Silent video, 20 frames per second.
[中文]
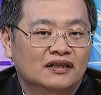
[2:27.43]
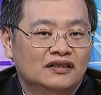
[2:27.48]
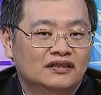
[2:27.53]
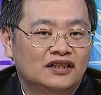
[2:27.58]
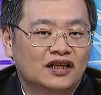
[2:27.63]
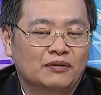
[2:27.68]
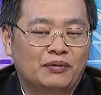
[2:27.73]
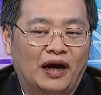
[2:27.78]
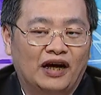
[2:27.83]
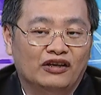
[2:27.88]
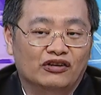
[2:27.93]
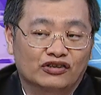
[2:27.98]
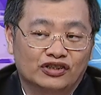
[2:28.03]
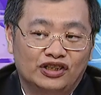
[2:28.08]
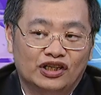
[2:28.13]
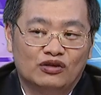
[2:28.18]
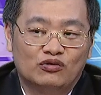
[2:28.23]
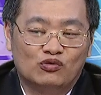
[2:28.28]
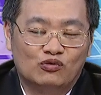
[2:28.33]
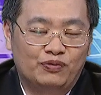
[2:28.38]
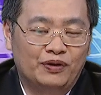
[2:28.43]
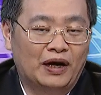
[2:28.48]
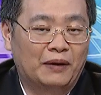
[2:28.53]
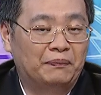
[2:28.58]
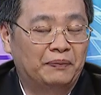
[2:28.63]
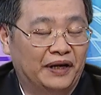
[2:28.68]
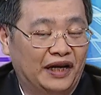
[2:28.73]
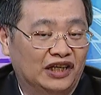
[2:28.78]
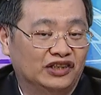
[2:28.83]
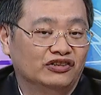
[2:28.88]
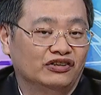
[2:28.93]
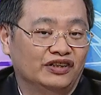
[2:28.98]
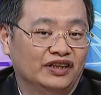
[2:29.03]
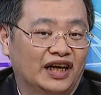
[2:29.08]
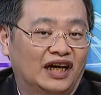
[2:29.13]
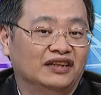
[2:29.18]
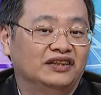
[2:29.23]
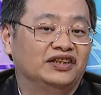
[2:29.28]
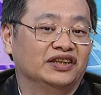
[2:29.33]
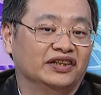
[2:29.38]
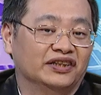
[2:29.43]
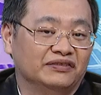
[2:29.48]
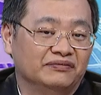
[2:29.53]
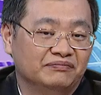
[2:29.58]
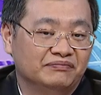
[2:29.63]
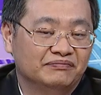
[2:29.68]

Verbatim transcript: 这盘有些股票本来就应该跌，